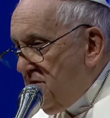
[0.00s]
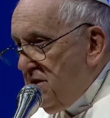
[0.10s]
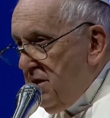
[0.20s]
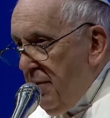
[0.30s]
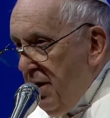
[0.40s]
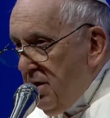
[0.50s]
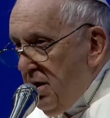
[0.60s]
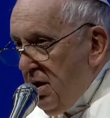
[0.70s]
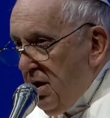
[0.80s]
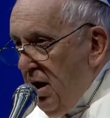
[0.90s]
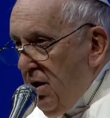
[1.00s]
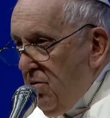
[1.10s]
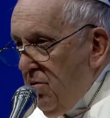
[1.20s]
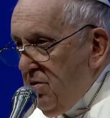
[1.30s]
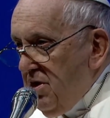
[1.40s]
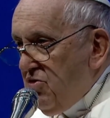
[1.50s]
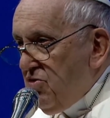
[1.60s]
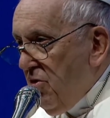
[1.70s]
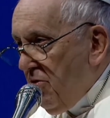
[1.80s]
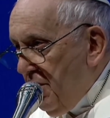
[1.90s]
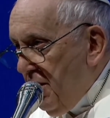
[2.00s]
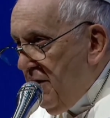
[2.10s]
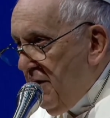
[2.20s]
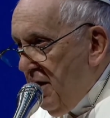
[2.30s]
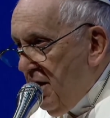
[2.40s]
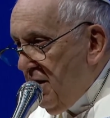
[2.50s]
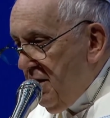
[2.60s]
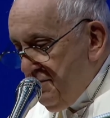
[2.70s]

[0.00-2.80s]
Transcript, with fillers: si dimenticano di sorridere.